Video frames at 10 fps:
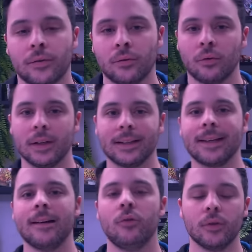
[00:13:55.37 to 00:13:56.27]
selon
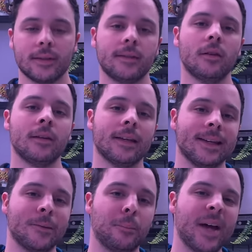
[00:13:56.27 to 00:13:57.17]
lesquelles Naughty Dog
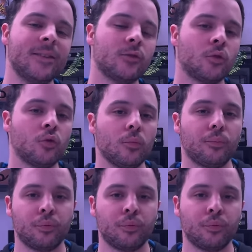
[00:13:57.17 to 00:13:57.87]
et Ben Studio